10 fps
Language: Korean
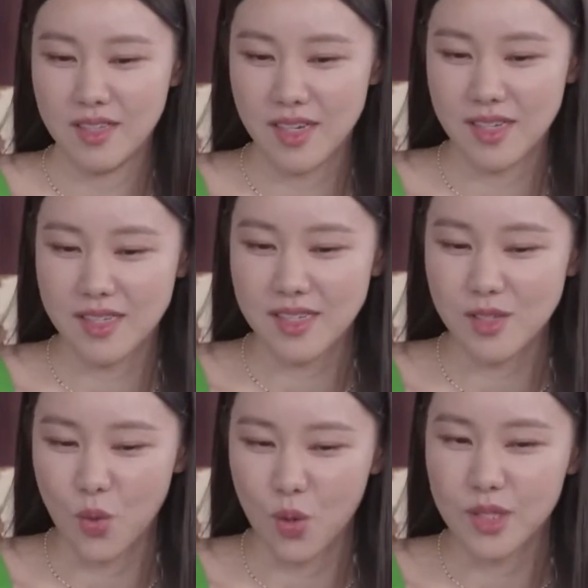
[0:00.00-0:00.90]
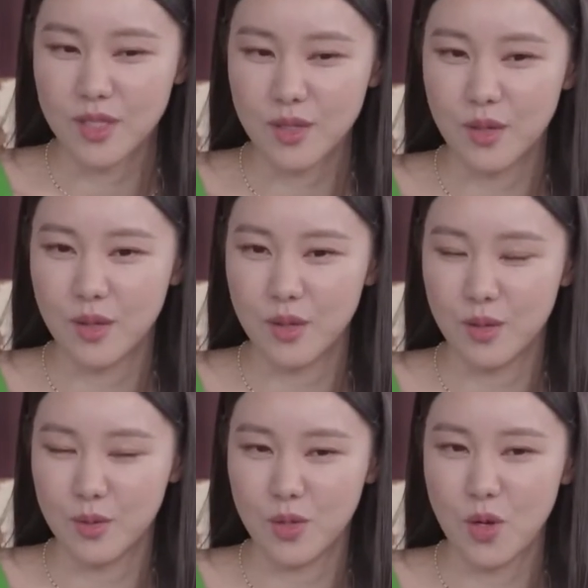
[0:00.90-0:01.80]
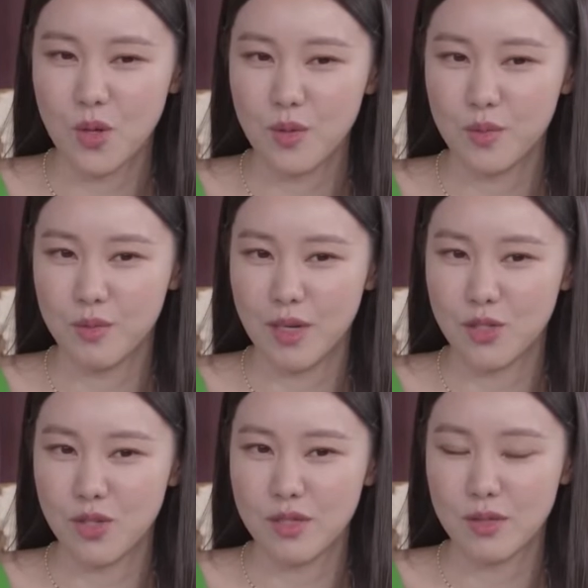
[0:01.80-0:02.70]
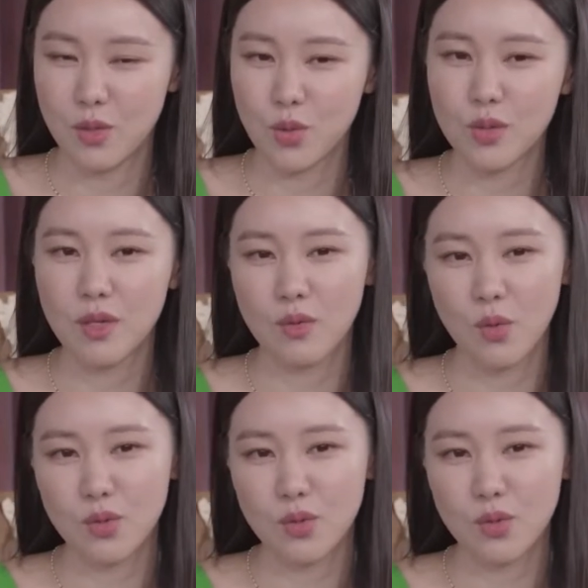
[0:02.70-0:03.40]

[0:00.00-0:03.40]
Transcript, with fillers: 제가 시즌 1에서 처음 마주했을 때 어떻게